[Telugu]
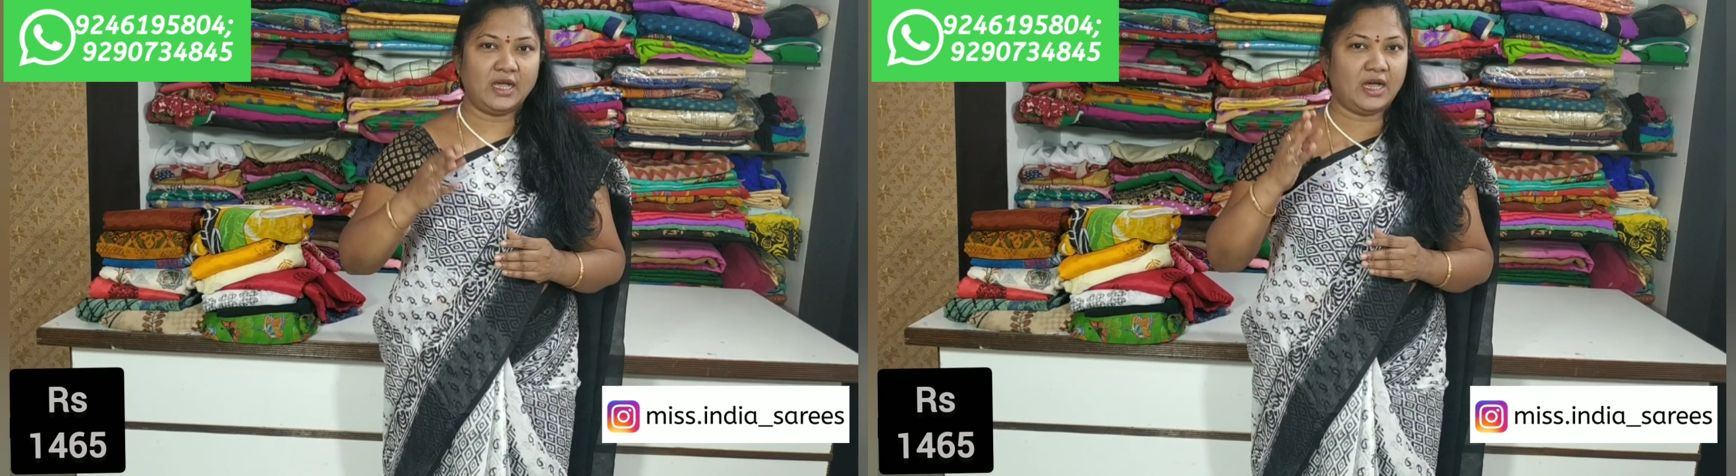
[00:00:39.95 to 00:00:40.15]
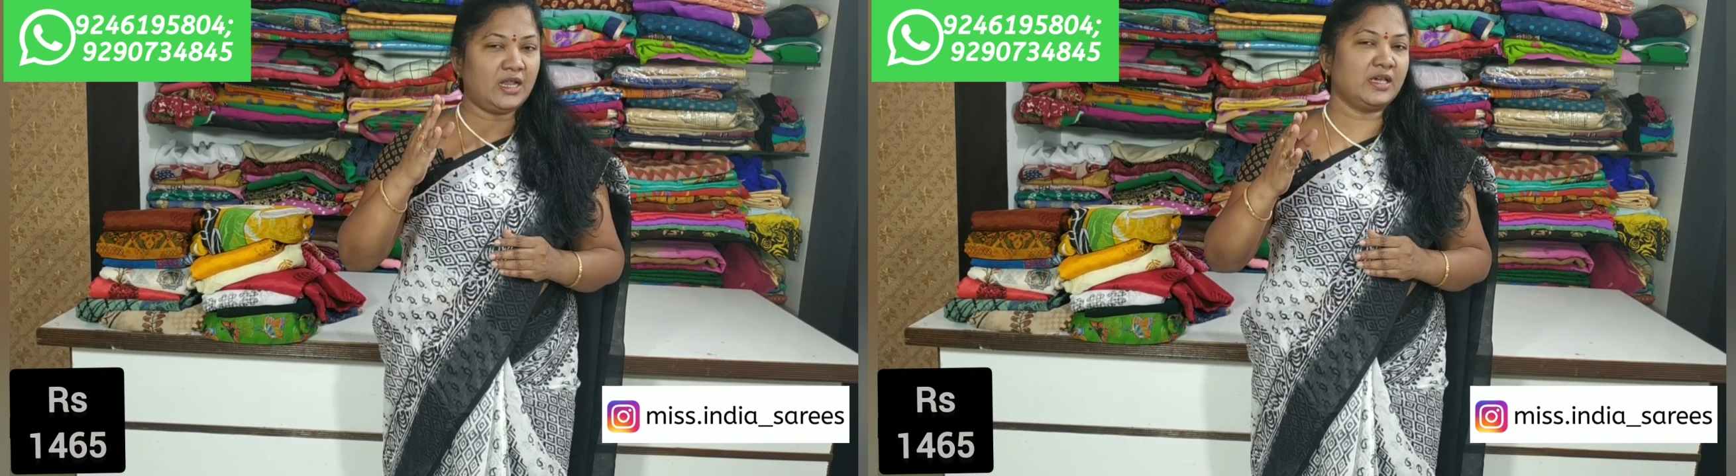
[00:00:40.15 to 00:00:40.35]

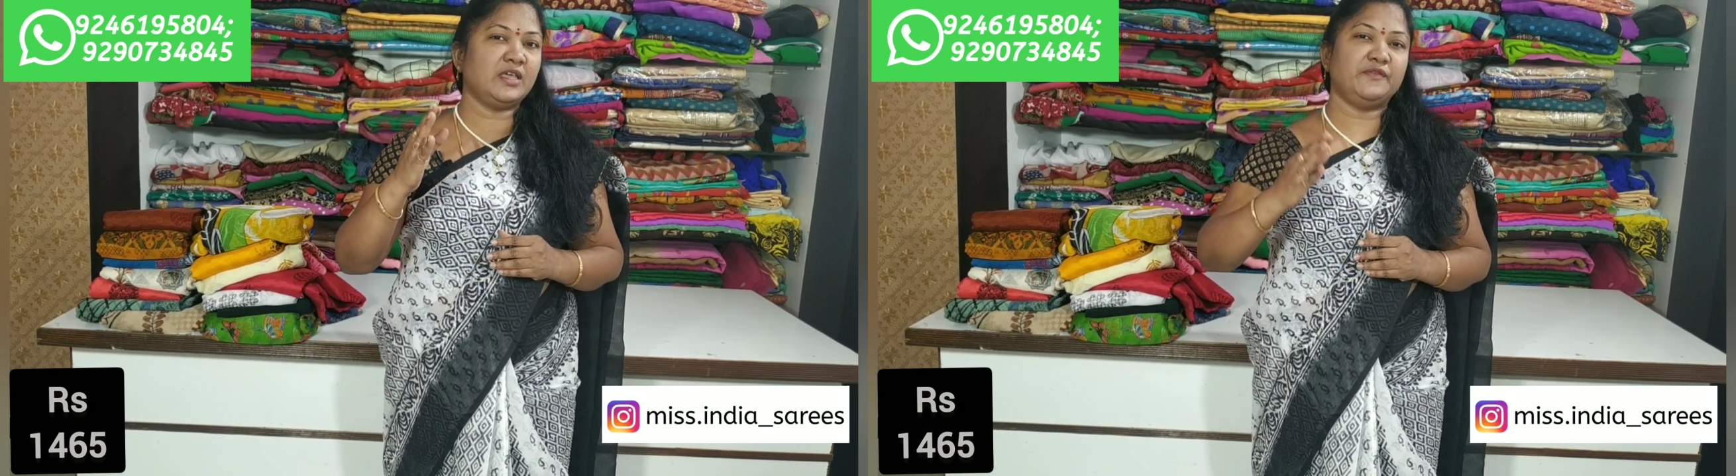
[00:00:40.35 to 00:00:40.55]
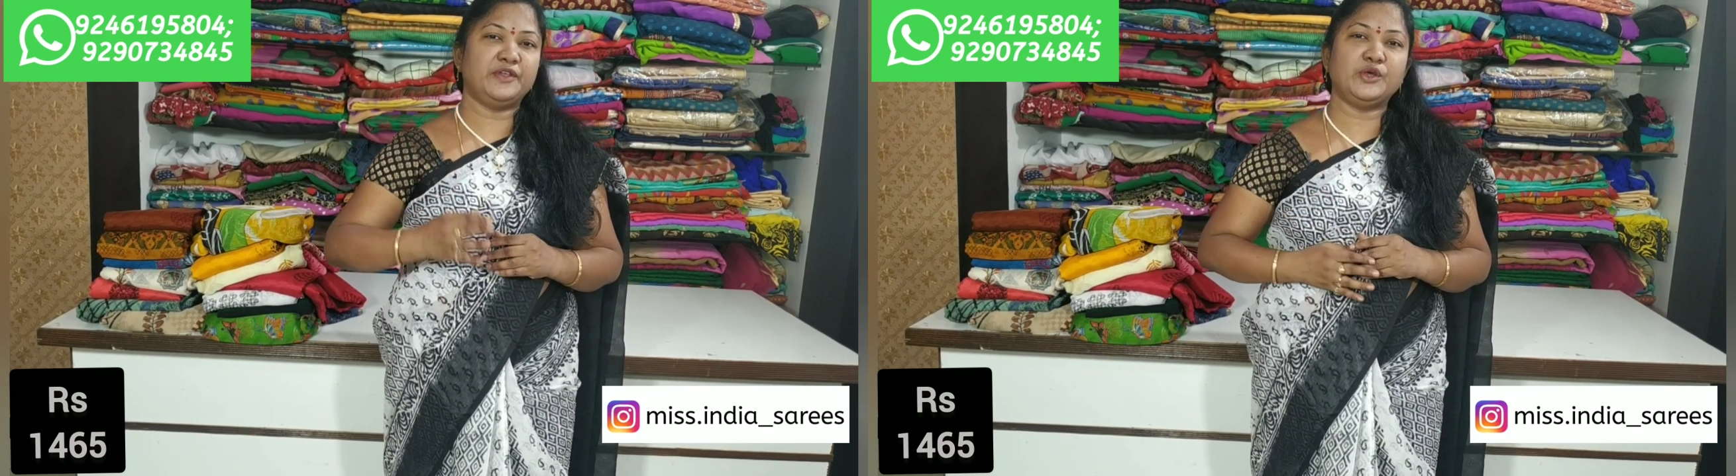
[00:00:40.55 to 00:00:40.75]
అలాగే
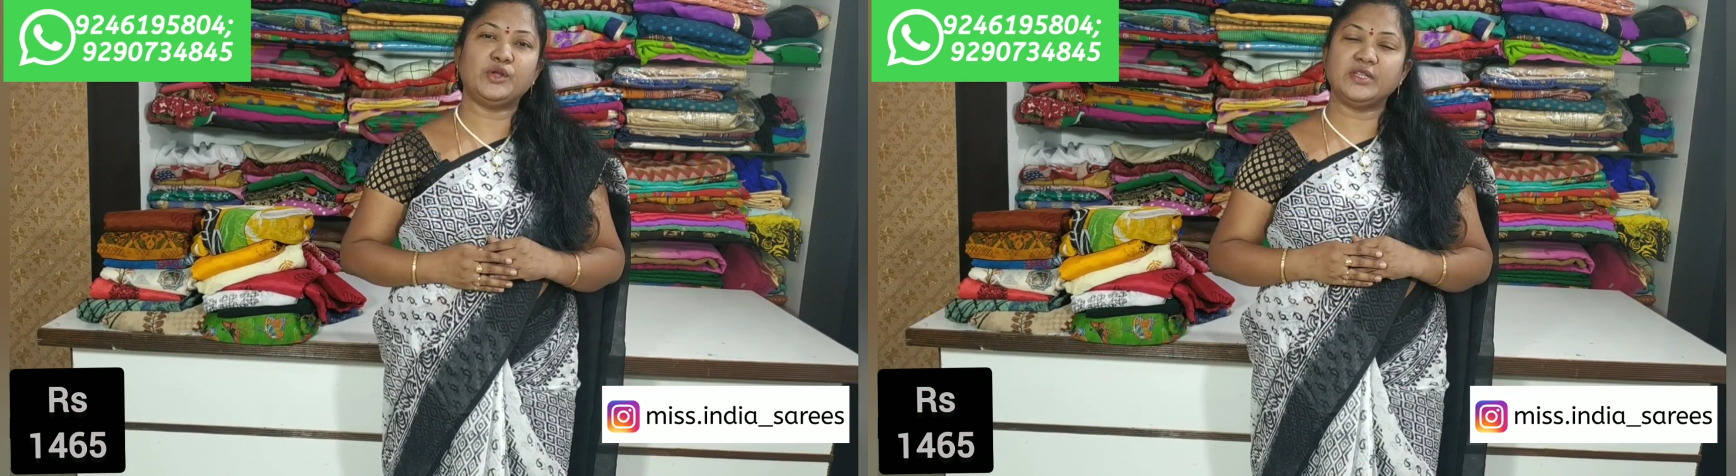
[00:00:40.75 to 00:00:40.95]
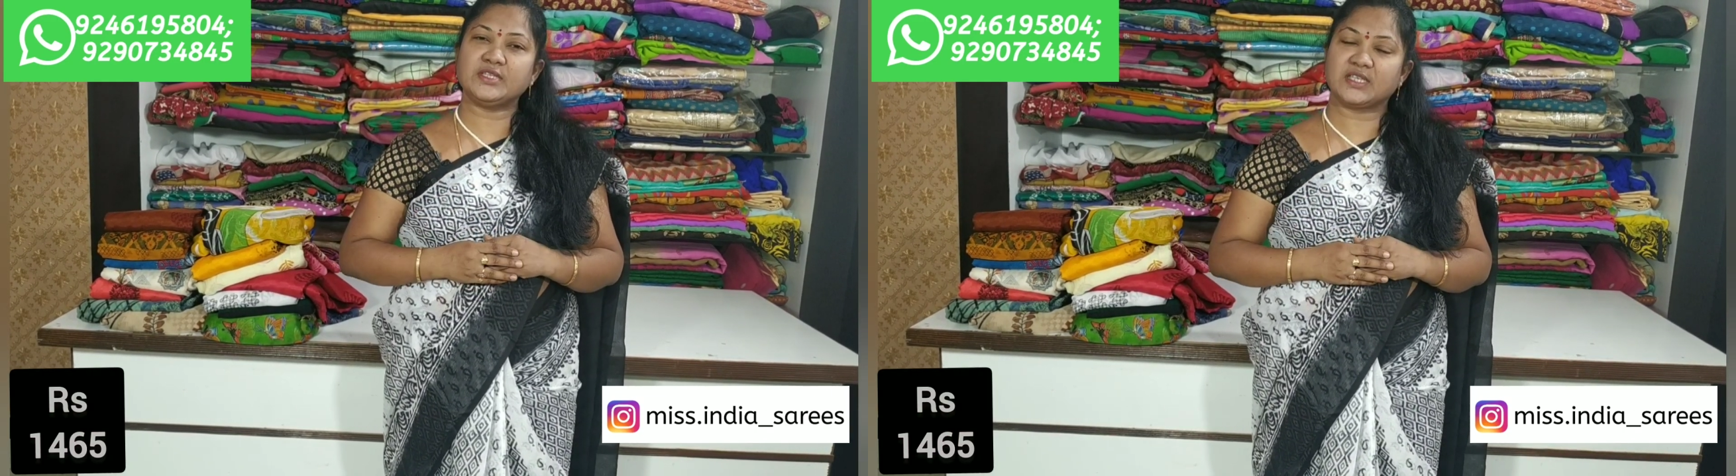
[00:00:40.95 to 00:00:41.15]

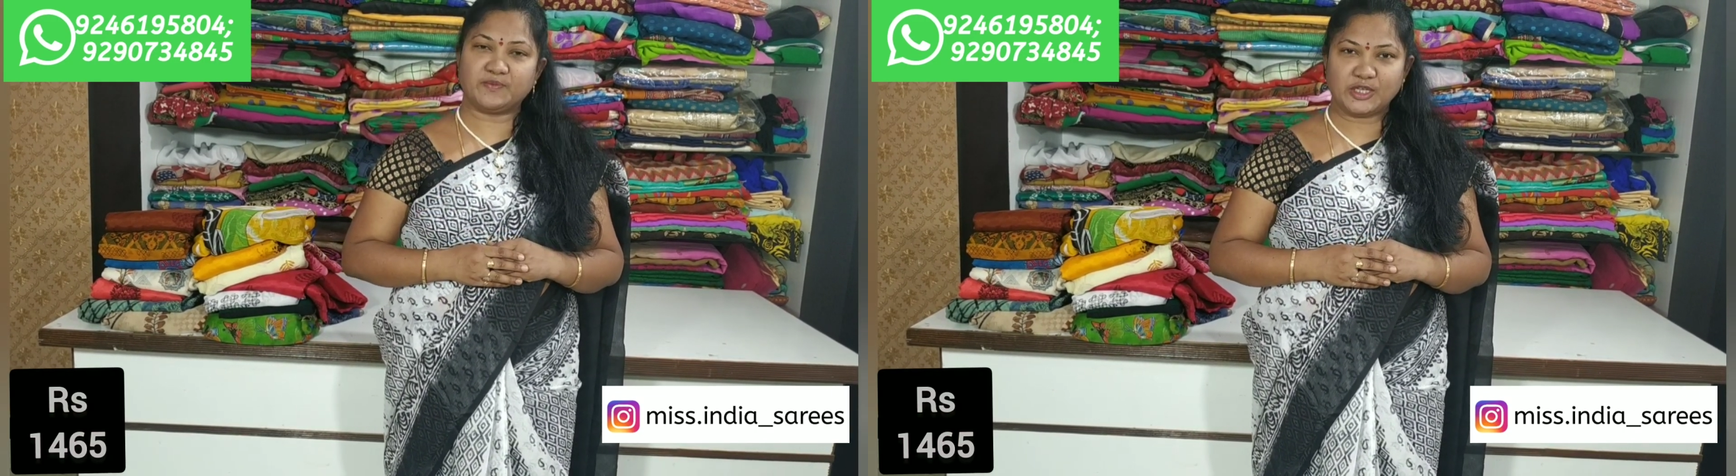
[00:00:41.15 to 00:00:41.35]
వీడియోని స్కిప్